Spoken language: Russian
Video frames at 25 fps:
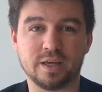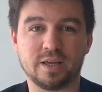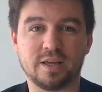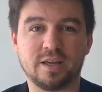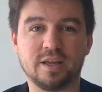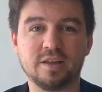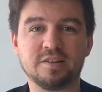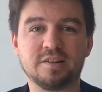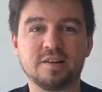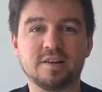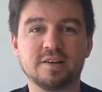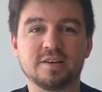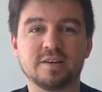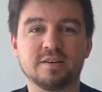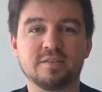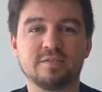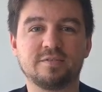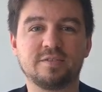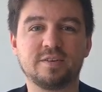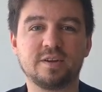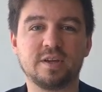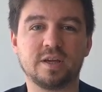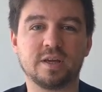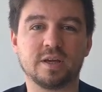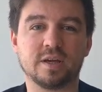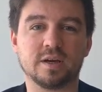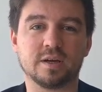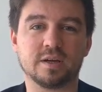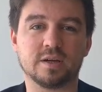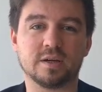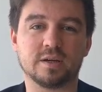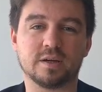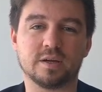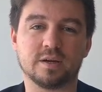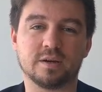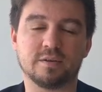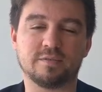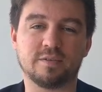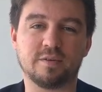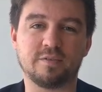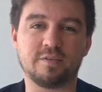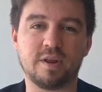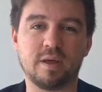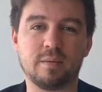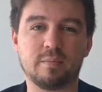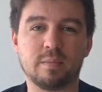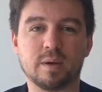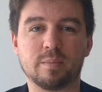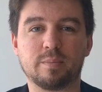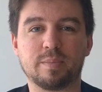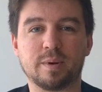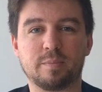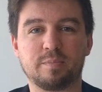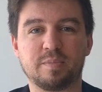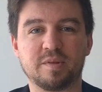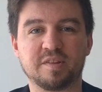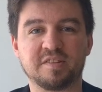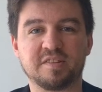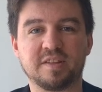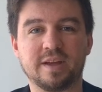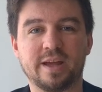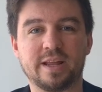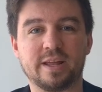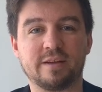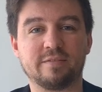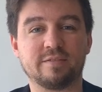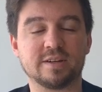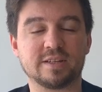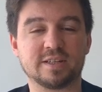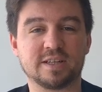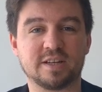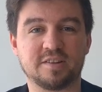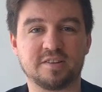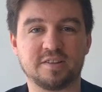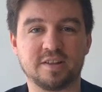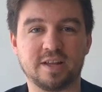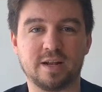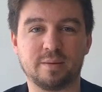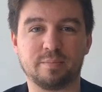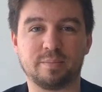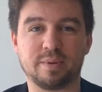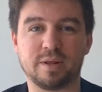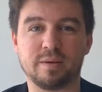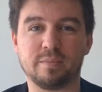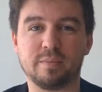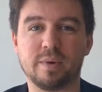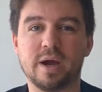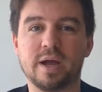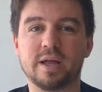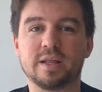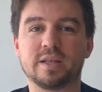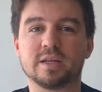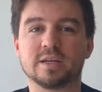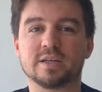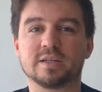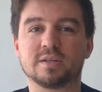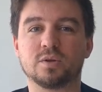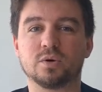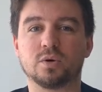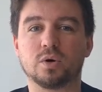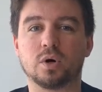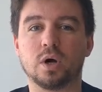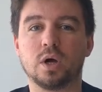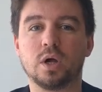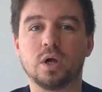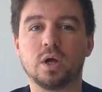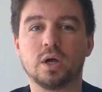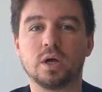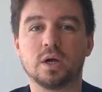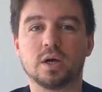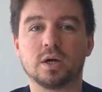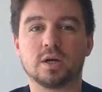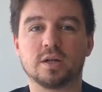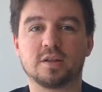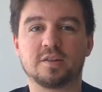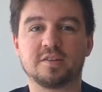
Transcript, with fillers: если же вы э, во время прописания вашей цели понимаете, что э,